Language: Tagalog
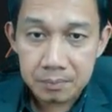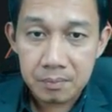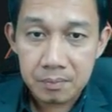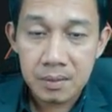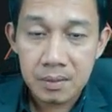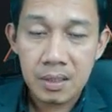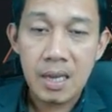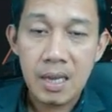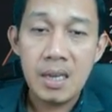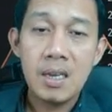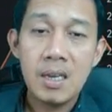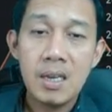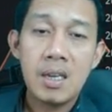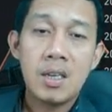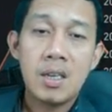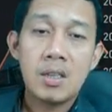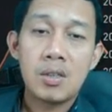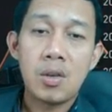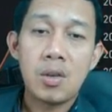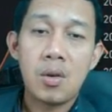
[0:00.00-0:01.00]
Okay?
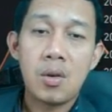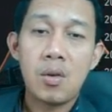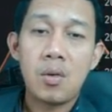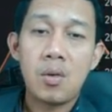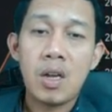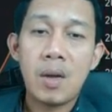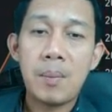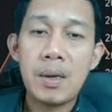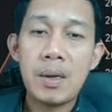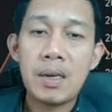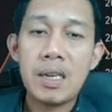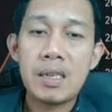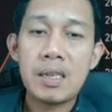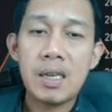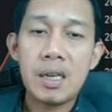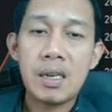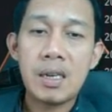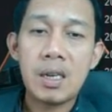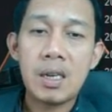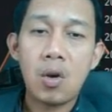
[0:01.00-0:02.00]
So, kapag
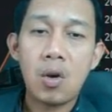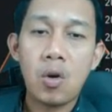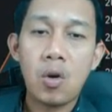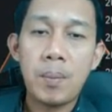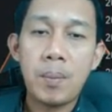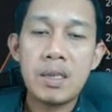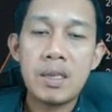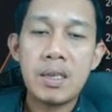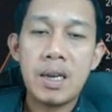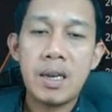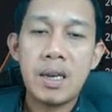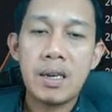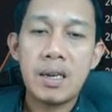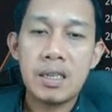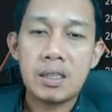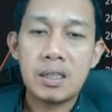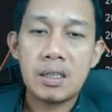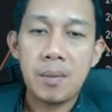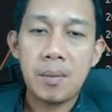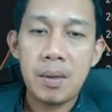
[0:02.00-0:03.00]
nasa, nag-open yan at
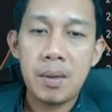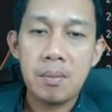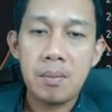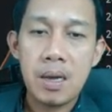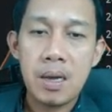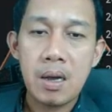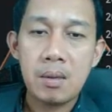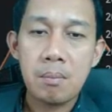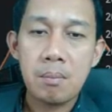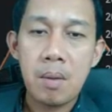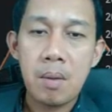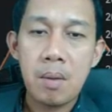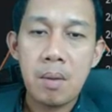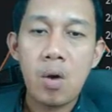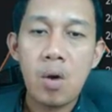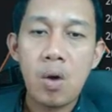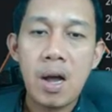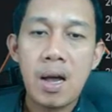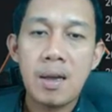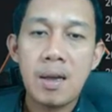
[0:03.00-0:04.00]
kapag ma
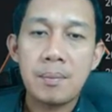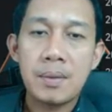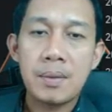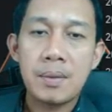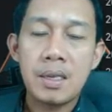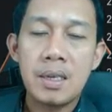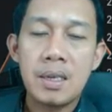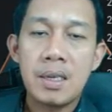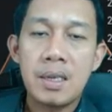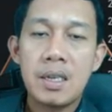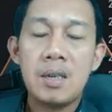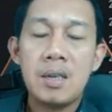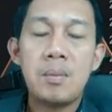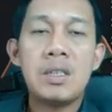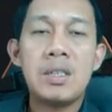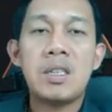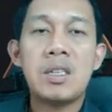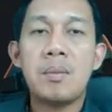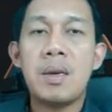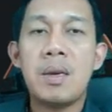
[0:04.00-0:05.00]
mabuka, ibig
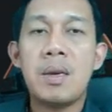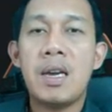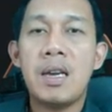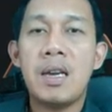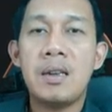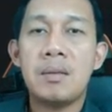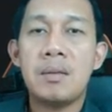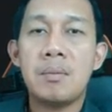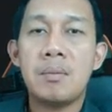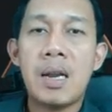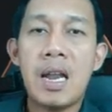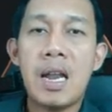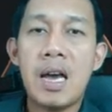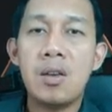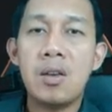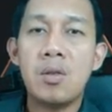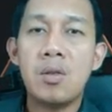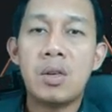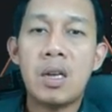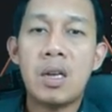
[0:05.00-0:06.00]
sabihin,
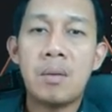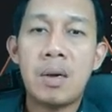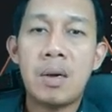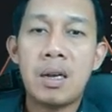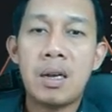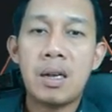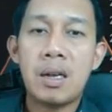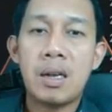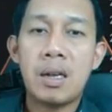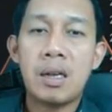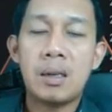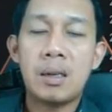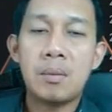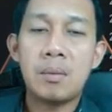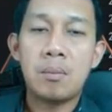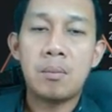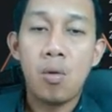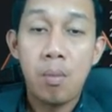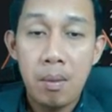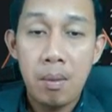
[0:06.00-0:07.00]
malayo na
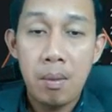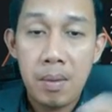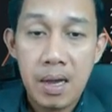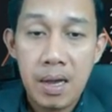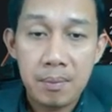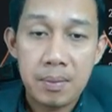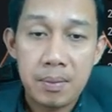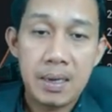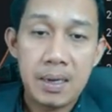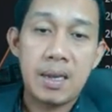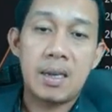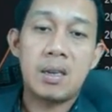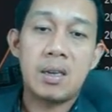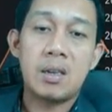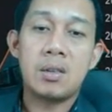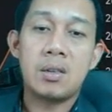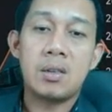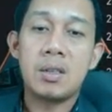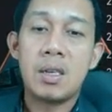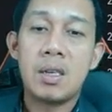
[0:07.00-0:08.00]
magbumaba. Parang
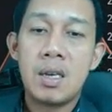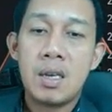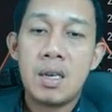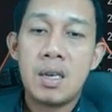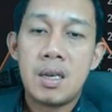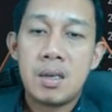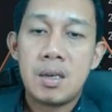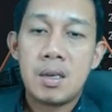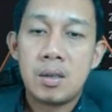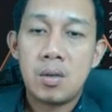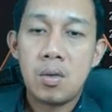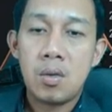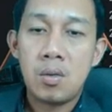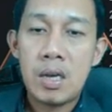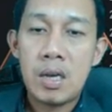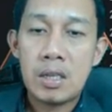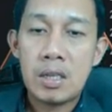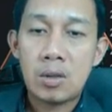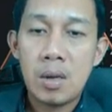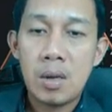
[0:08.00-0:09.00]
ganon. Kung
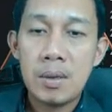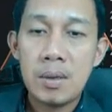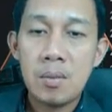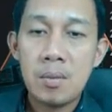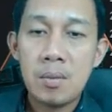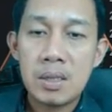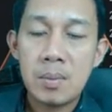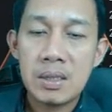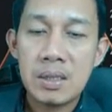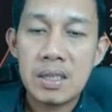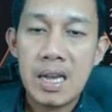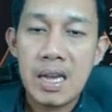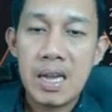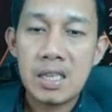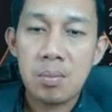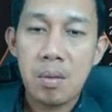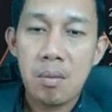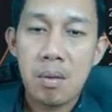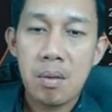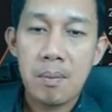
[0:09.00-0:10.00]
ito naman yung mas mataas,
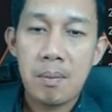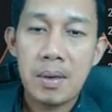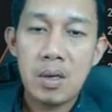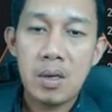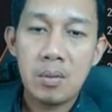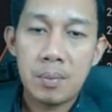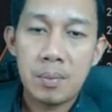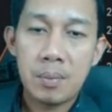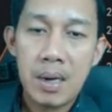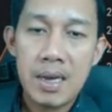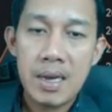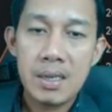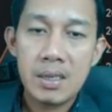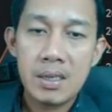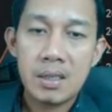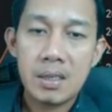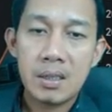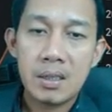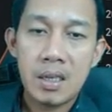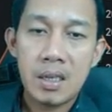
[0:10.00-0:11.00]
pababa yung
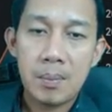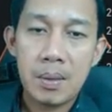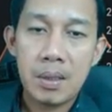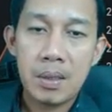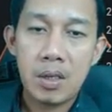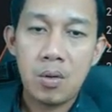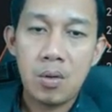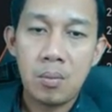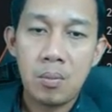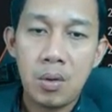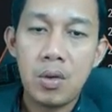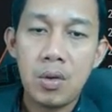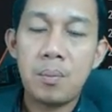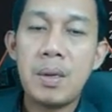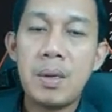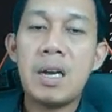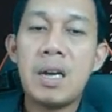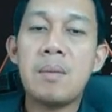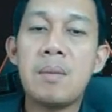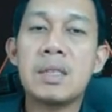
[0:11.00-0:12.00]
price. Kapag yung blue yung
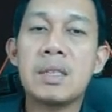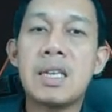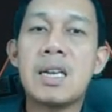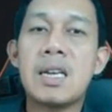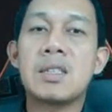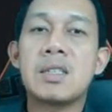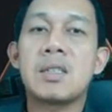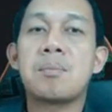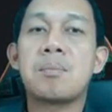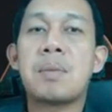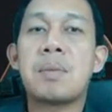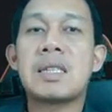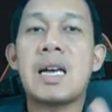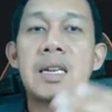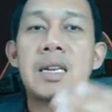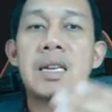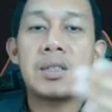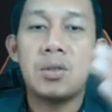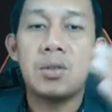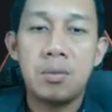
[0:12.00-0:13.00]
pinakamataas,
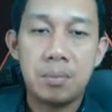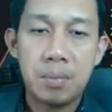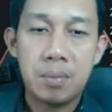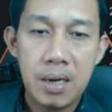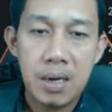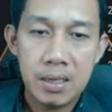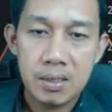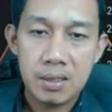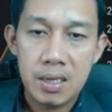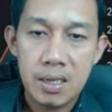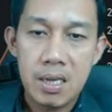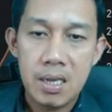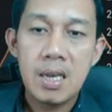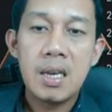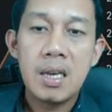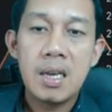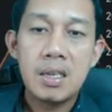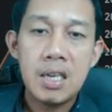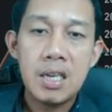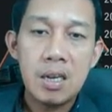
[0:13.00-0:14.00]
pataas yung price.
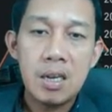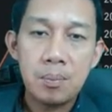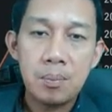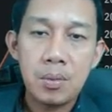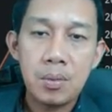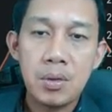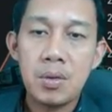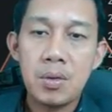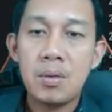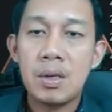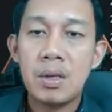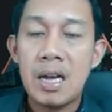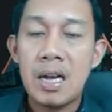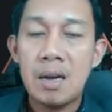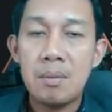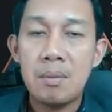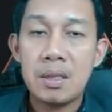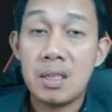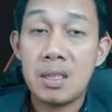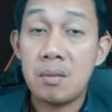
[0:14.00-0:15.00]
Yan po yung
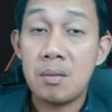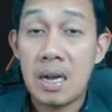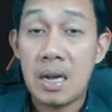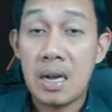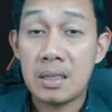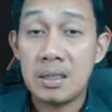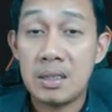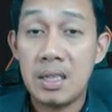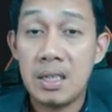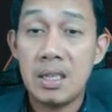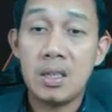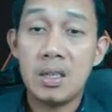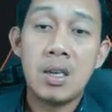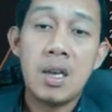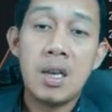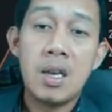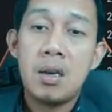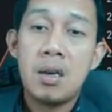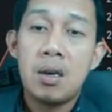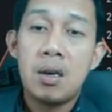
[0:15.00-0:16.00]
gamit ng MACD.
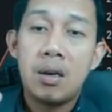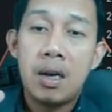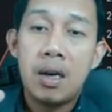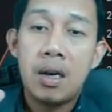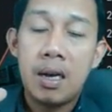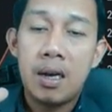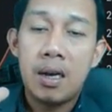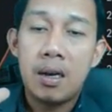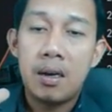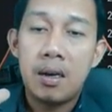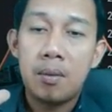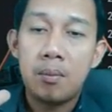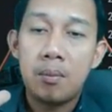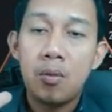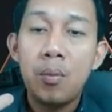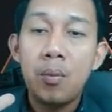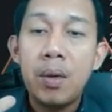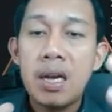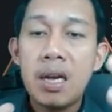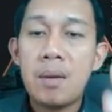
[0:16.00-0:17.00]
Uh, ah,
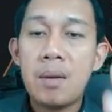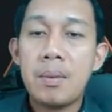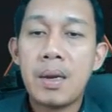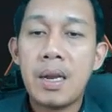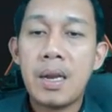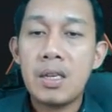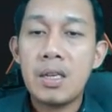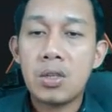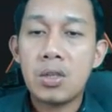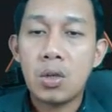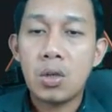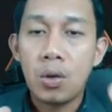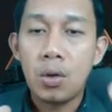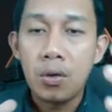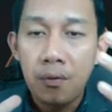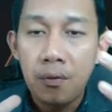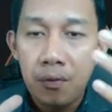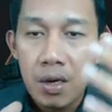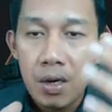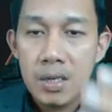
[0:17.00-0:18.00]
moving average,
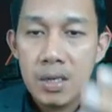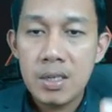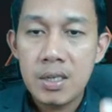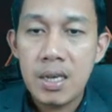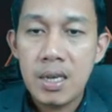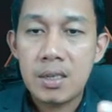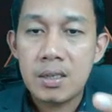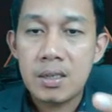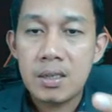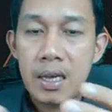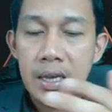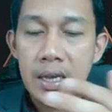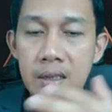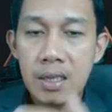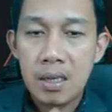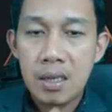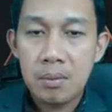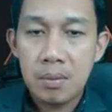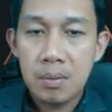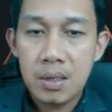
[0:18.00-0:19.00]
convergence, and
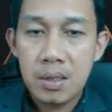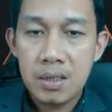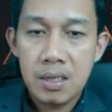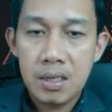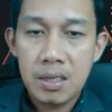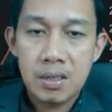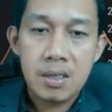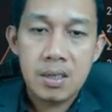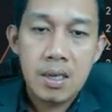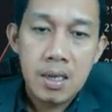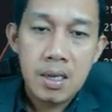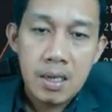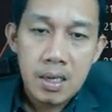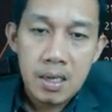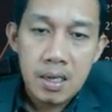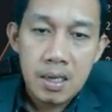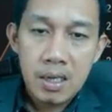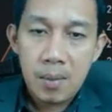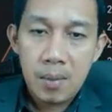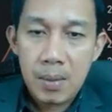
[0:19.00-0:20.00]
divergence.
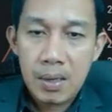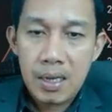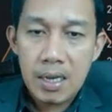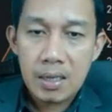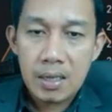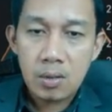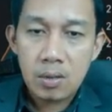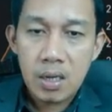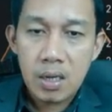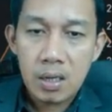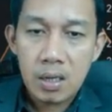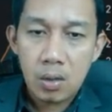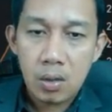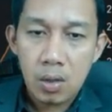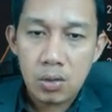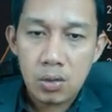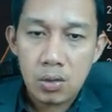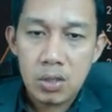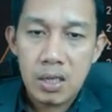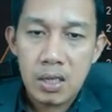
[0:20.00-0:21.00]
Kapag eto
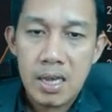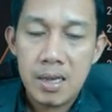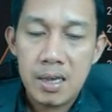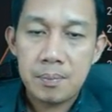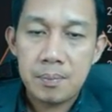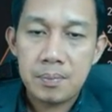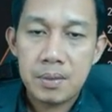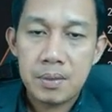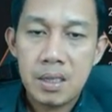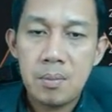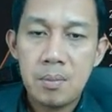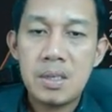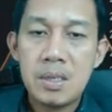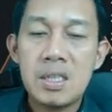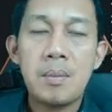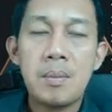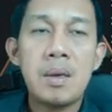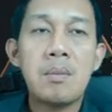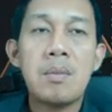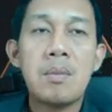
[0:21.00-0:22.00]
nag-cross sila, ibig
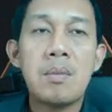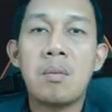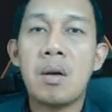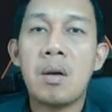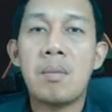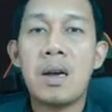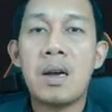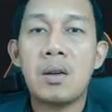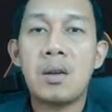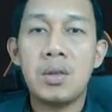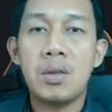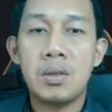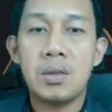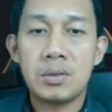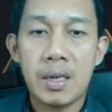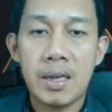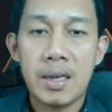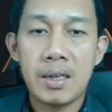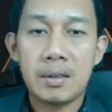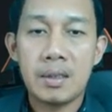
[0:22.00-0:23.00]
sabihin magbabago yung
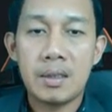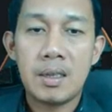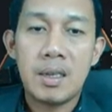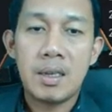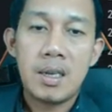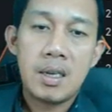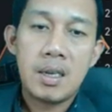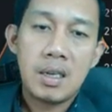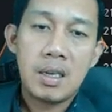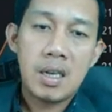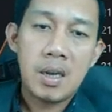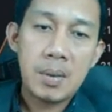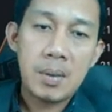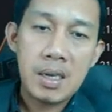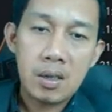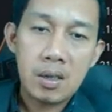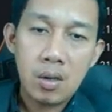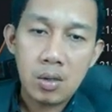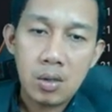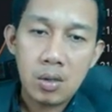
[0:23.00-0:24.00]
trend. Kapag
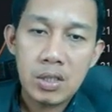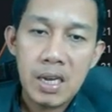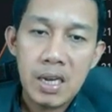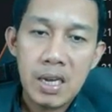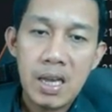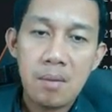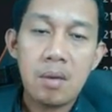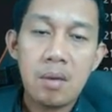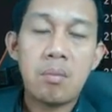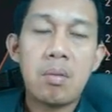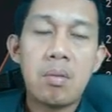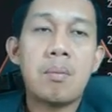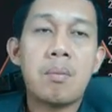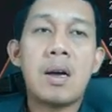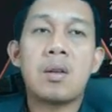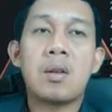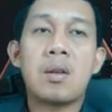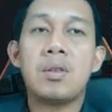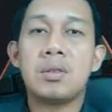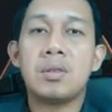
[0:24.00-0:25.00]
nag-cross sila,
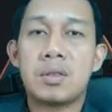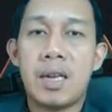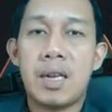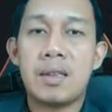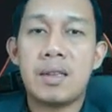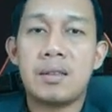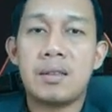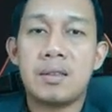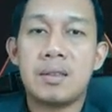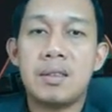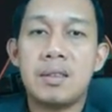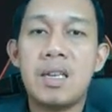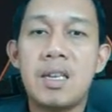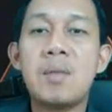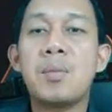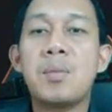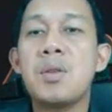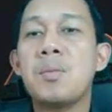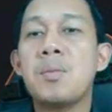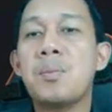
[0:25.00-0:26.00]
magbabago yung trend. Yan
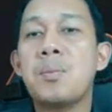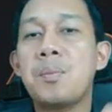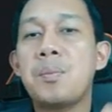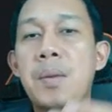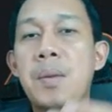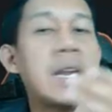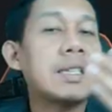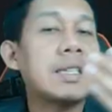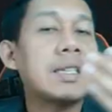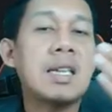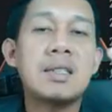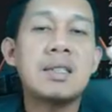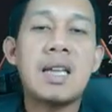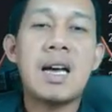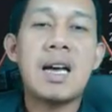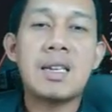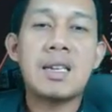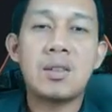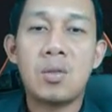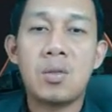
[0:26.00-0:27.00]
po yung
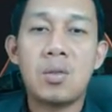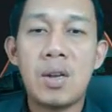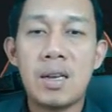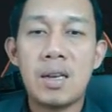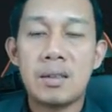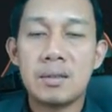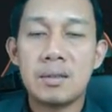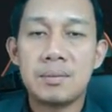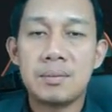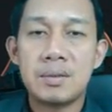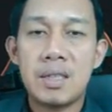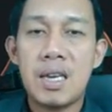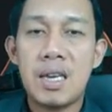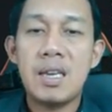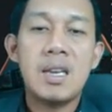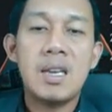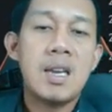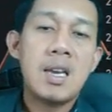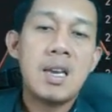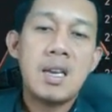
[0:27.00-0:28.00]
palatandaan ko lang.
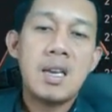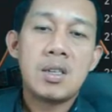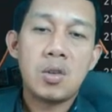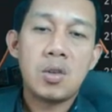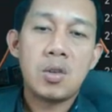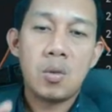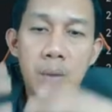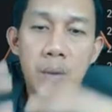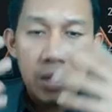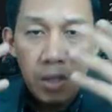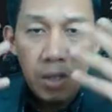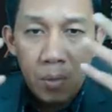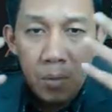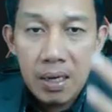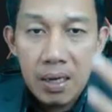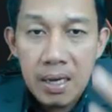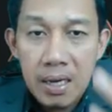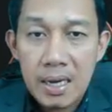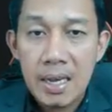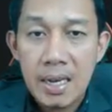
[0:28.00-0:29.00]
Okay? So, pwede nyo
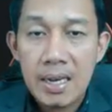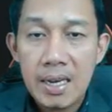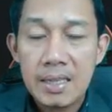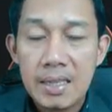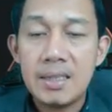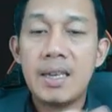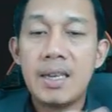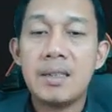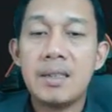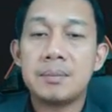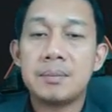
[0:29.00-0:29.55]
pag-aralan din.